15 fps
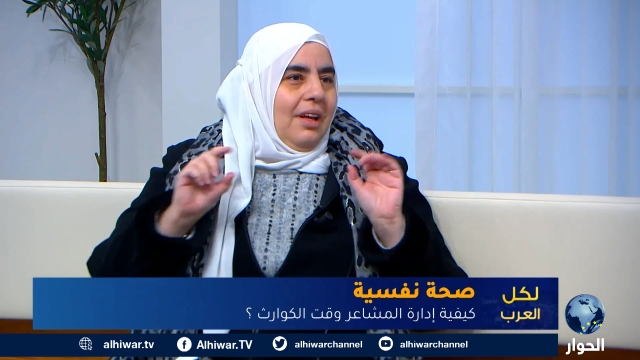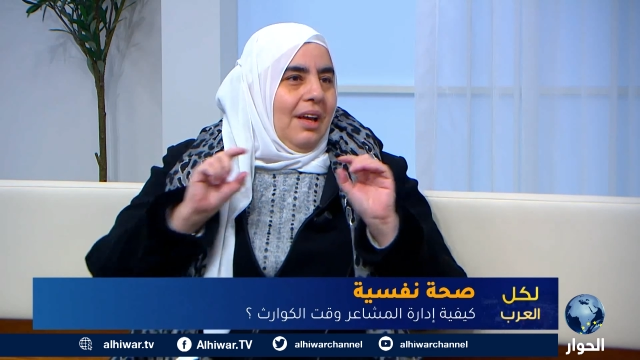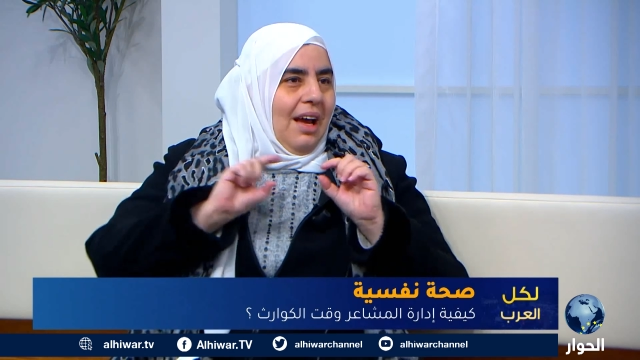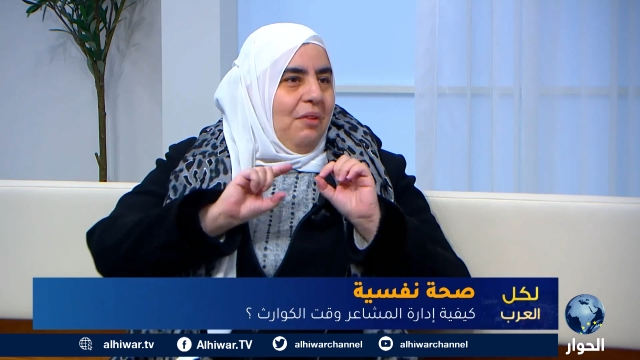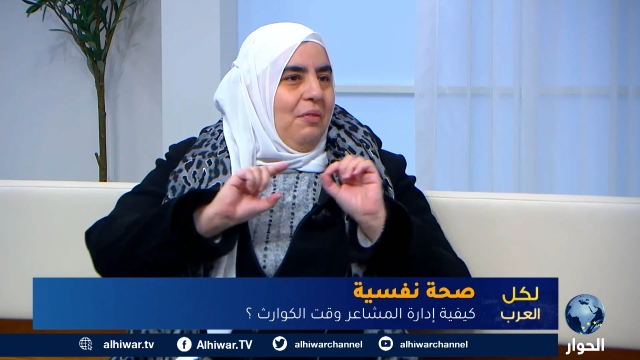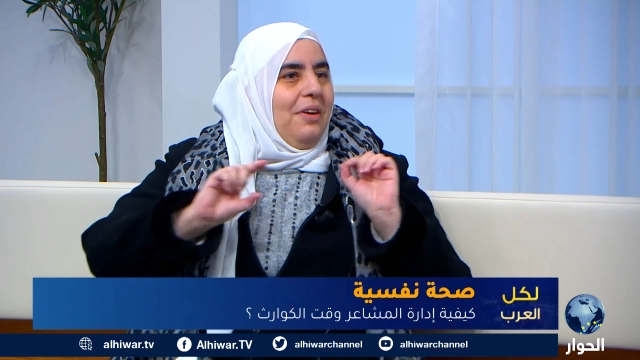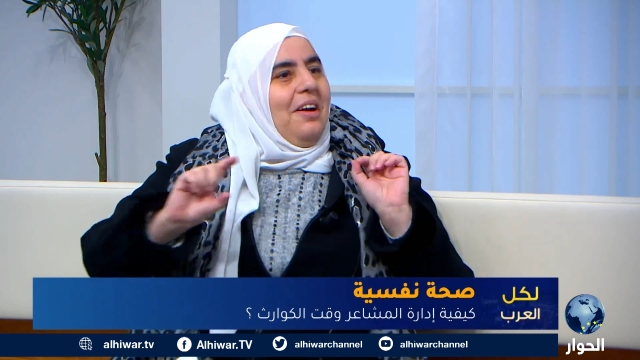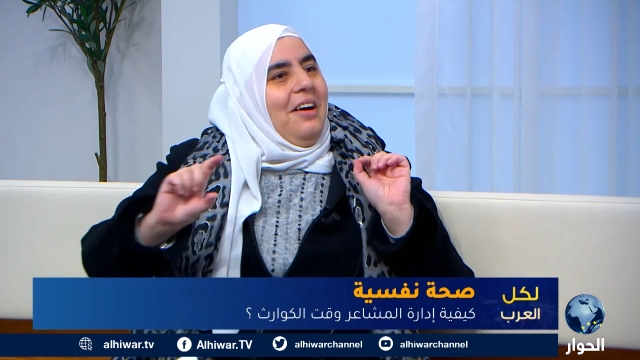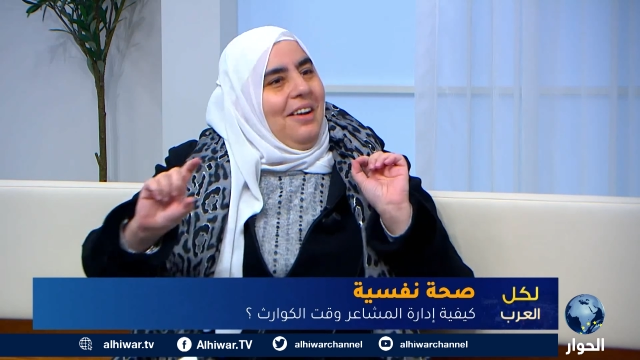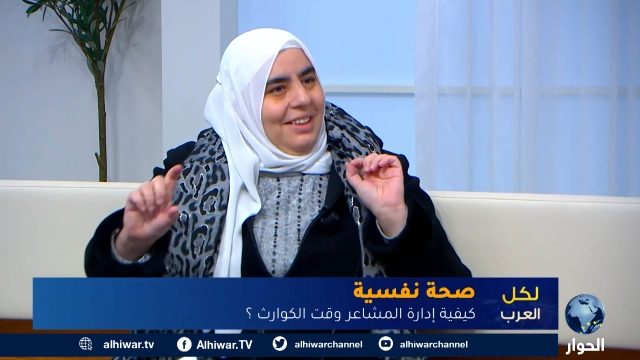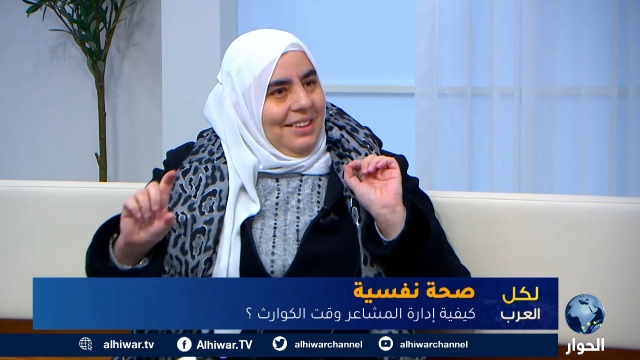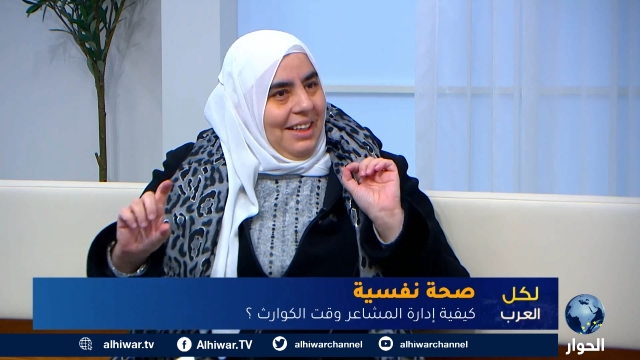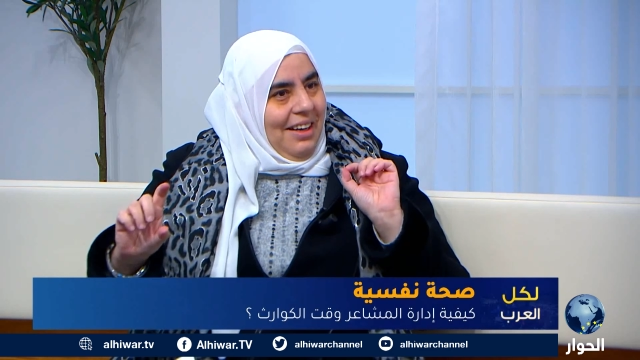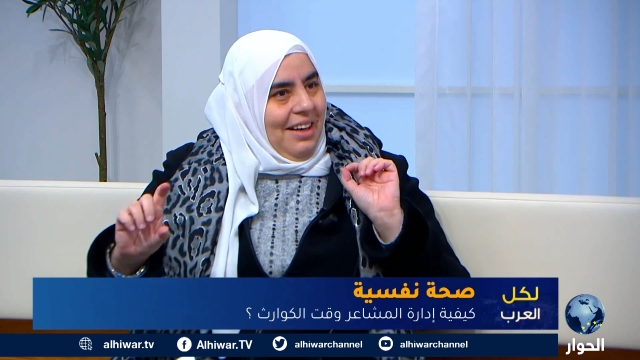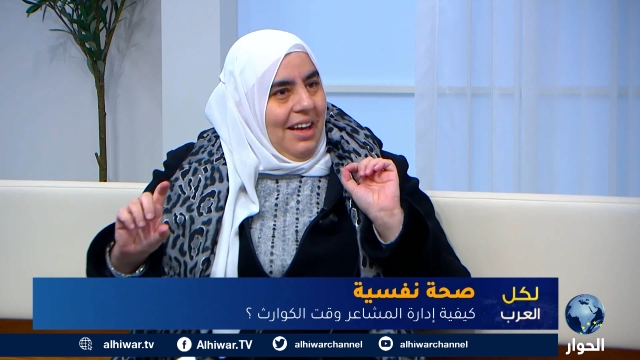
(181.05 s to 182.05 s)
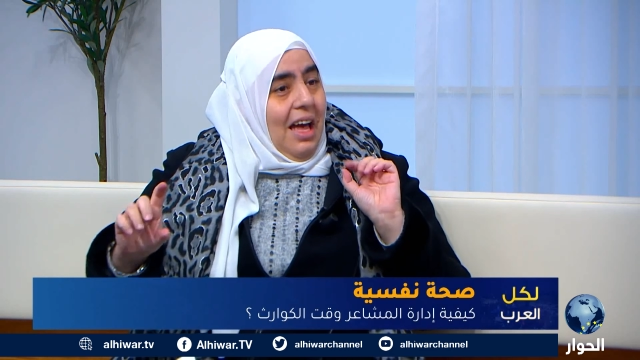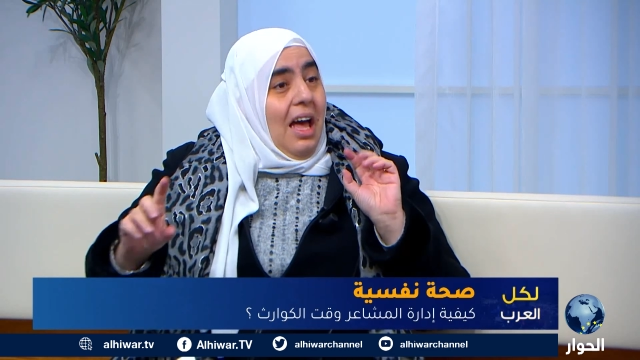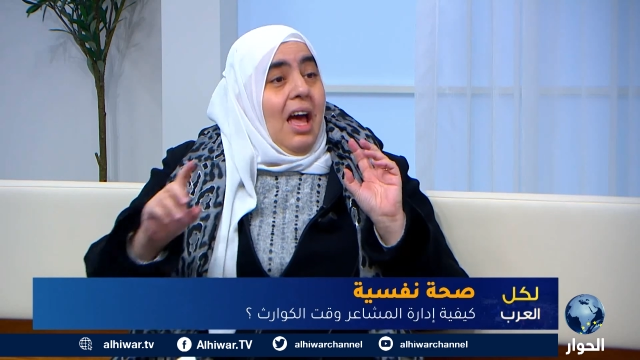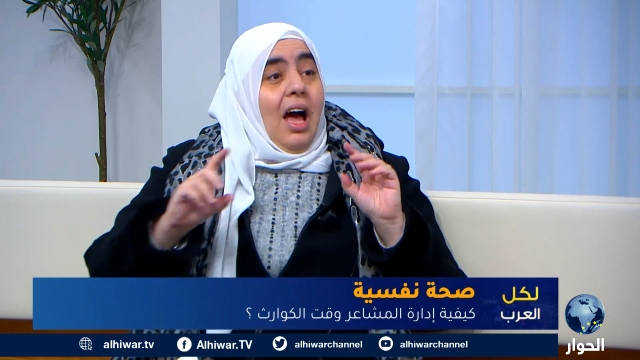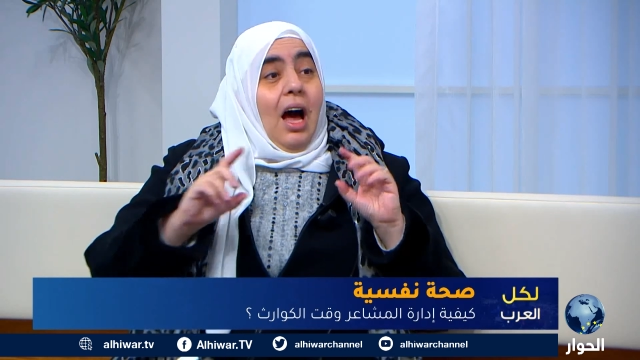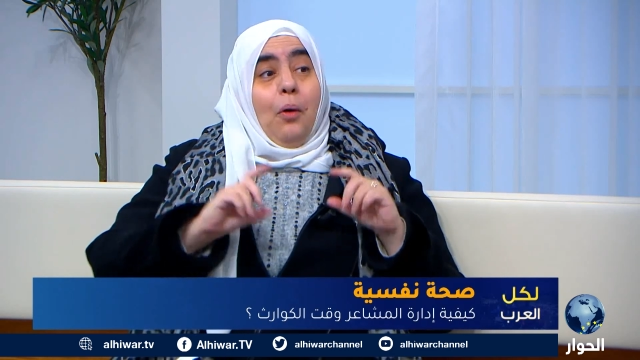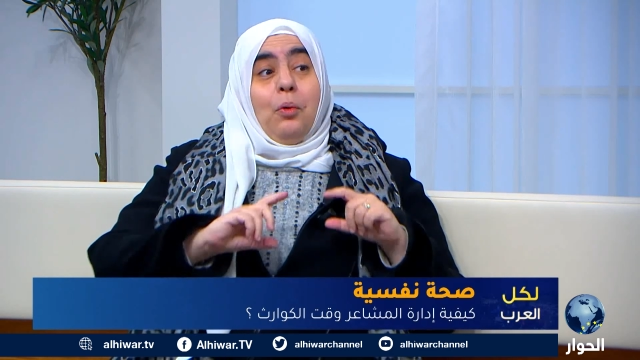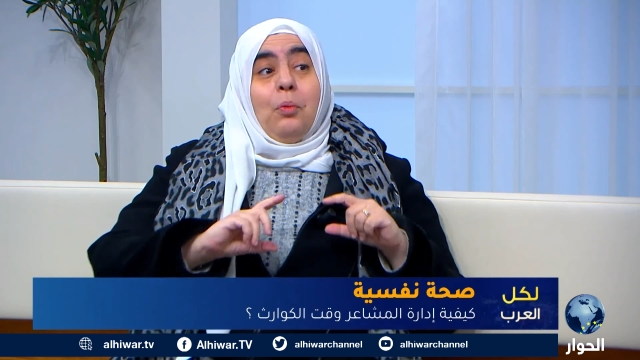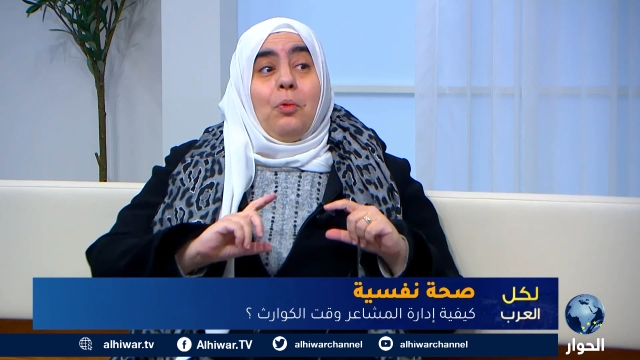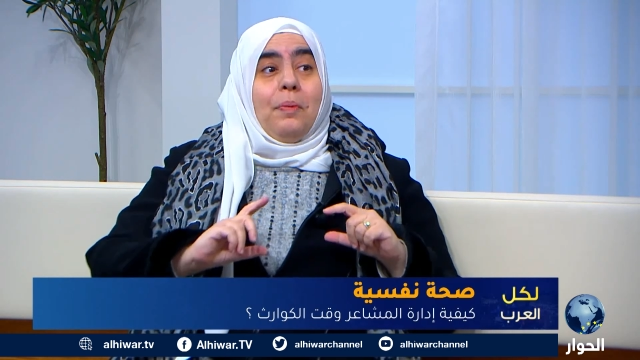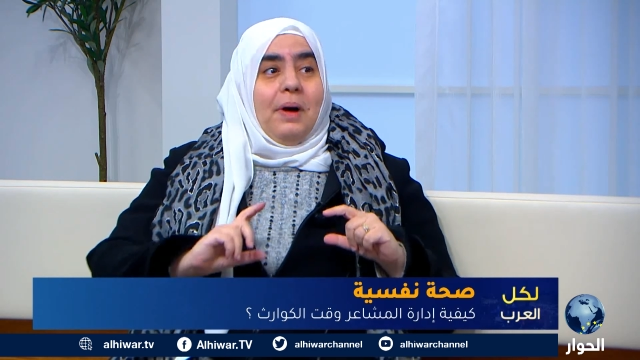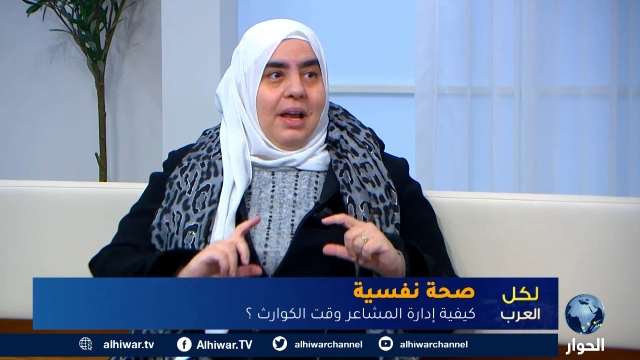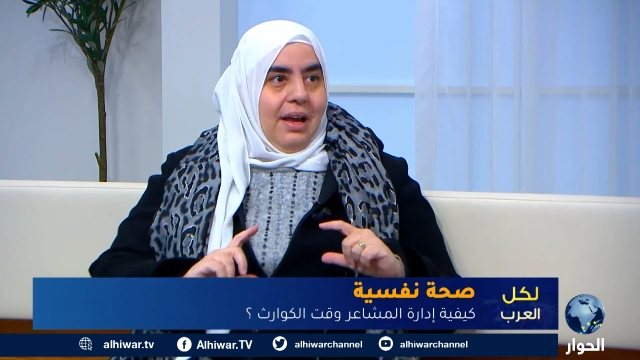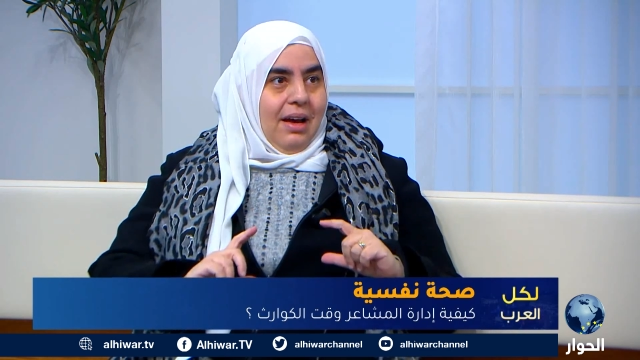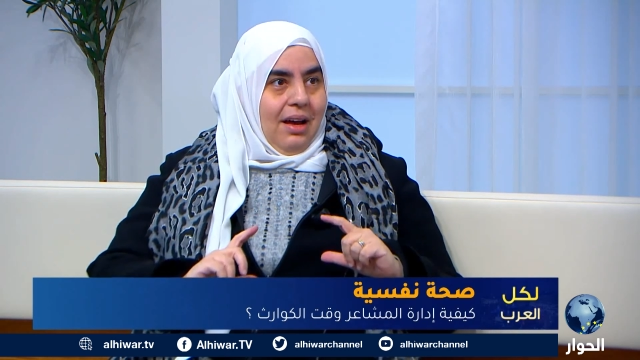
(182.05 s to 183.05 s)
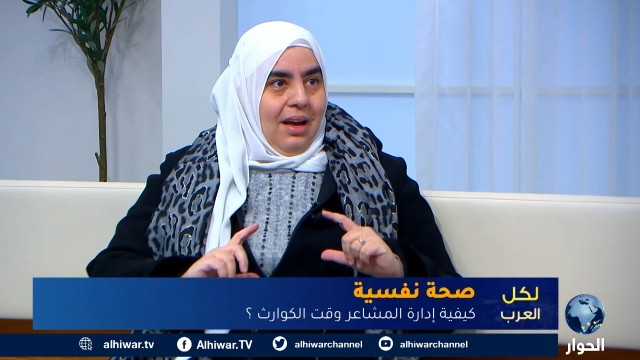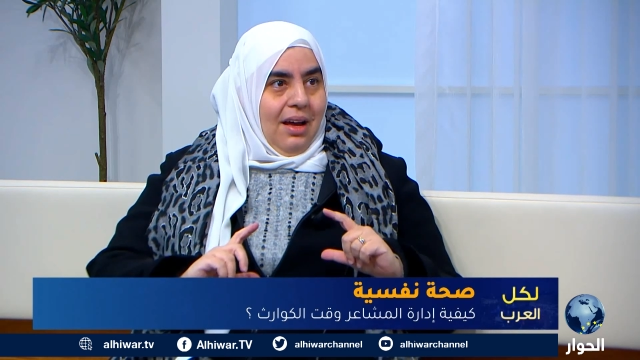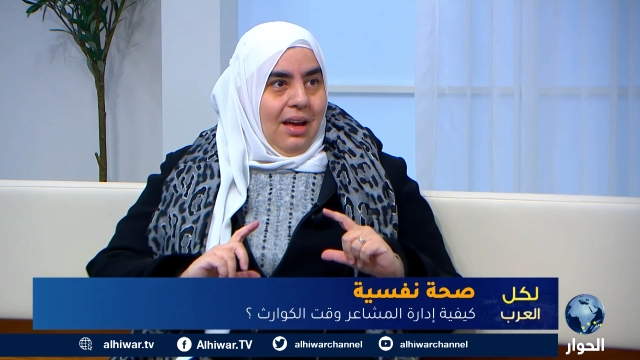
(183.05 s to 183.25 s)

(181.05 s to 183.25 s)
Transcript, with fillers: هي فكره خاطئه او المبالغه